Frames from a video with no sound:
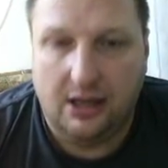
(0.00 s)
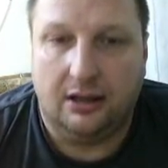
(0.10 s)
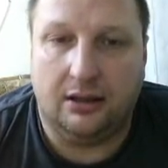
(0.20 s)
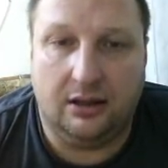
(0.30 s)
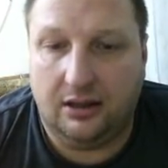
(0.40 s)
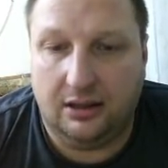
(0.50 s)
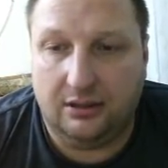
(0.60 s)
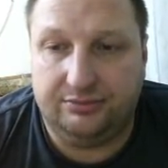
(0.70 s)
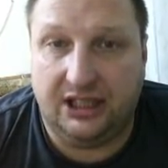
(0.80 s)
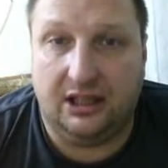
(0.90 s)
Э,
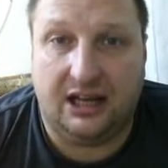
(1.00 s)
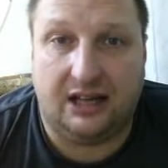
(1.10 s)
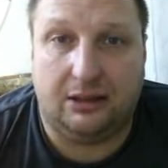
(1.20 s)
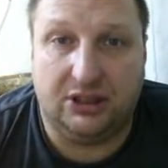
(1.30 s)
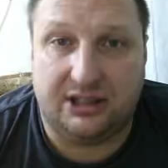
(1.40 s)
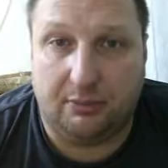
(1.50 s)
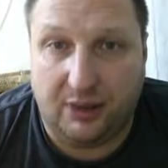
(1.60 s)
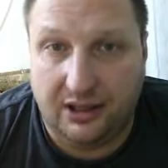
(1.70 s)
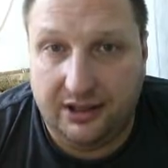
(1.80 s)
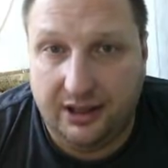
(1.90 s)
дело как-то быстро
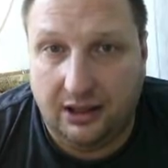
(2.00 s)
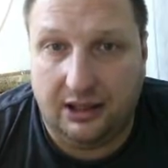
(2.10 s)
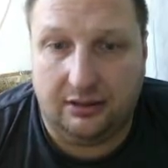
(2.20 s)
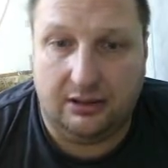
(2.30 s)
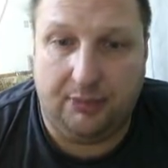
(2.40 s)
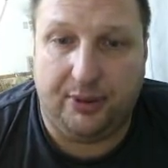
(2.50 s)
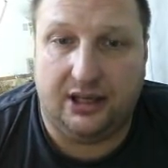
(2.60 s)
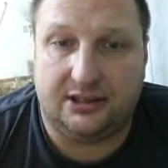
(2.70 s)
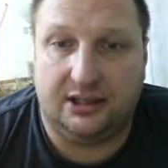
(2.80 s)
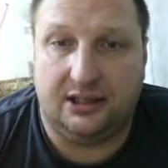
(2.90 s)
пролетело,
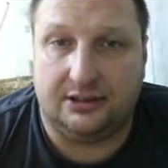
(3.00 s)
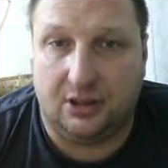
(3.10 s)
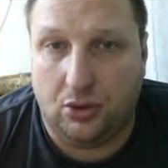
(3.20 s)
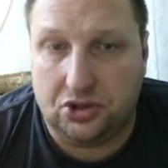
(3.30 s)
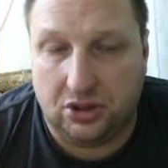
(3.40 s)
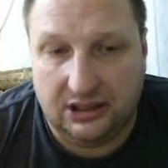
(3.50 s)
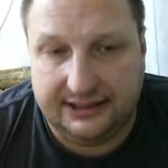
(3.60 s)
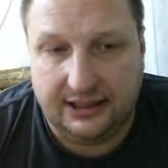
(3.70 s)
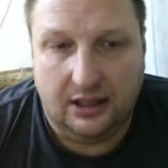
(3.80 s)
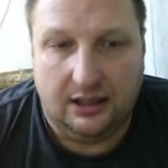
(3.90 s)
операция
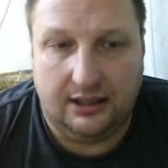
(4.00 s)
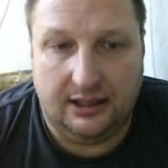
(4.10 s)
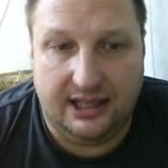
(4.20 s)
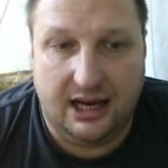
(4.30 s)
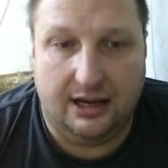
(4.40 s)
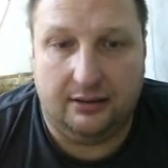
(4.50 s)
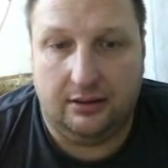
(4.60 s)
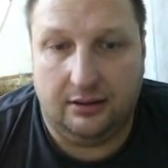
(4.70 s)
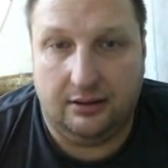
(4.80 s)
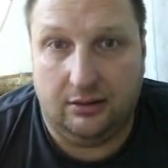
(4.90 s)
закончилась. Э, я
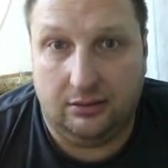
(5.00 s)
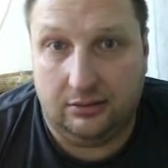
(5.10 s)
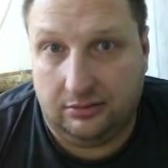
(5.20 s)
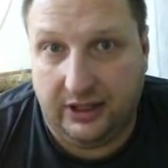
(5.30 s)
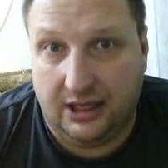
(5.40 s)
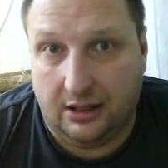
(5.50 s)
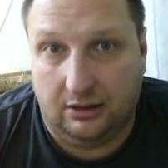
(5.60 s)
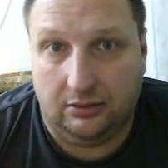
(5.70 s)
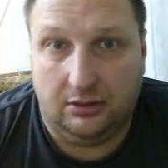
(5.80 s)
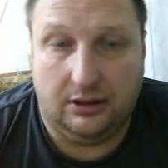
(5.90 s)
э,
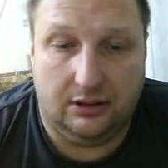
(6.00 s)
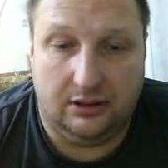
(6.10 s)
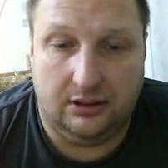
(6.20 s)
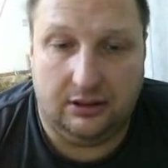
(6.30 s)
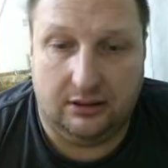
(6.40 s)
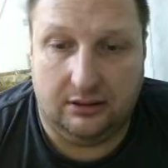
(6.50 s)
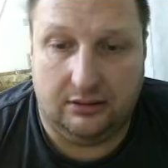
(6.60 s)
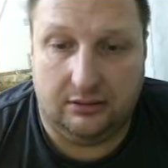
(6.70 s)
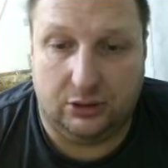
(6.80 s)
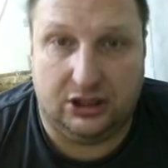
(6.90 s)
выиграл
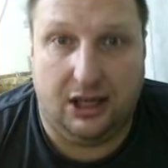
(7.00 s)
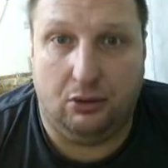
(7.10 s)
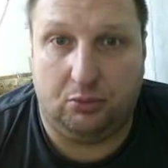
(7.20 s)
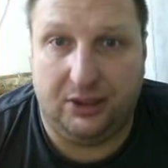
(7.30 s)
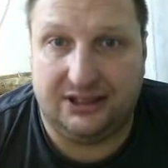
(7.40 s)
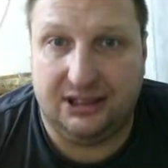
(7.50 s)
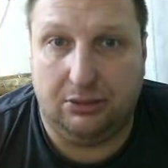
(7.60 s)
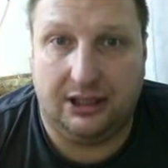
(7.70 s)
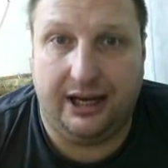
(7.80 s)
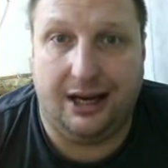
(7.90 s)
э, вот такие вот призы
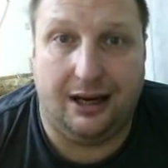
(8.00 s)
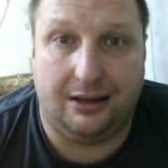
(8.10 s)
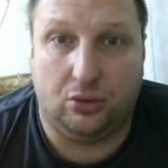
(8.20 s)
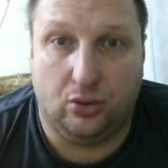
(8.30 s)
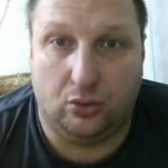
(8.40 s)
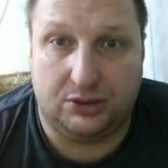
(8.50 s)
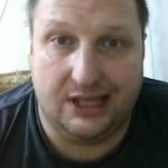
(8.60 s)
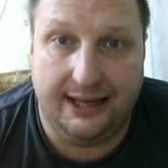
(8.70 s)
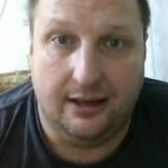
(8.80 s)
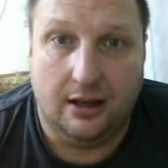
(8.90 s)
благодаря Артуру
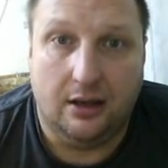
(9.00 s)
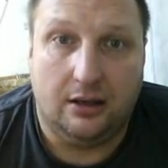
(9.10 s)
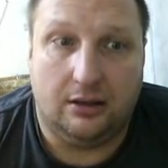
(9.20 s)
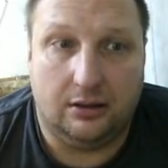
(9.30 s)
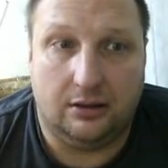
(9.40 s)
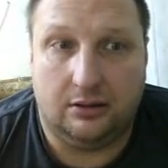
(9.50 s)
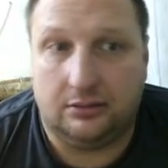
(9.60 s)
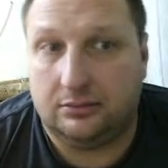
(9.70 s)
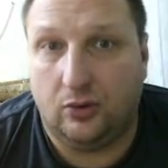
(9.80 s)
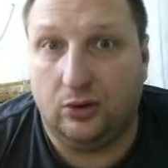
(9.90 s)
Псай. Э,
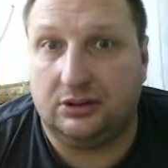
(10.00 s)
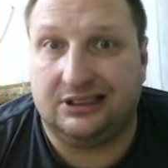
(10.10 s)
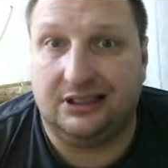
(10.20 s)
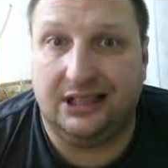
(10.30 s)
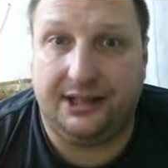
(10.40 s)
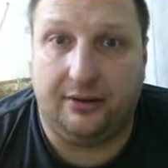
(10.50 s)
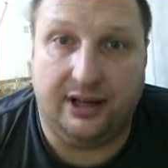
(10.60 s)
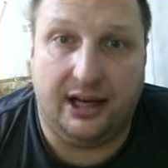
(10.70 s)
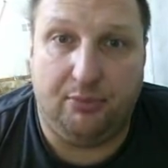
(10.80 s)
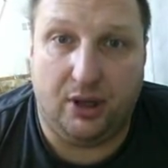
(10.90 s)
он задонатил
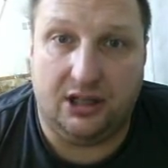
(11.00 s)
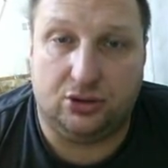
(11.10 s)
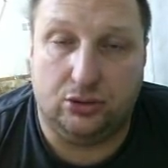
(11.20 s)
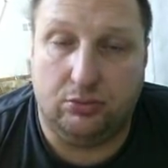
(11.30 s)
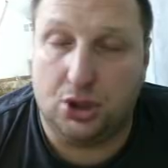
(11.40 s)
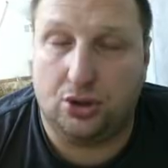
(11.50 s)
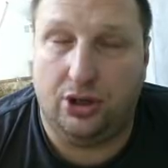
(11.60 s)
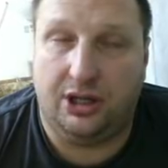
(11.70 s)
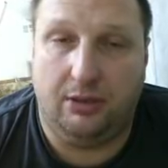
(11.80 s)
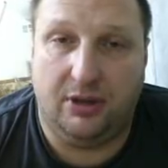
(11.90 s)
на операцию.
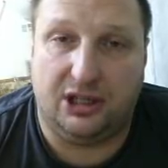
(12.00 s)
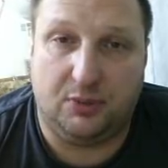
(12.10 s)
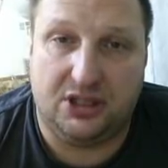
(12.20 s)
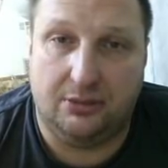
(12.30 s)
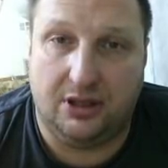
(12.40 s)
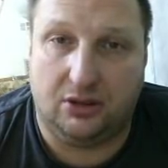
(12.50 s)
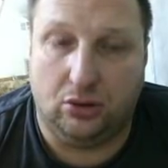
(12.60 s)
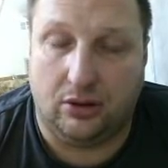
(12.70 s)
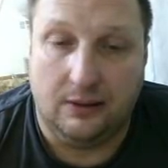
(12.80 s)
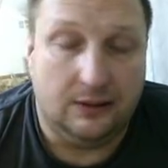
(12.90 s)
Большое тебе спасибо, Артур. Э,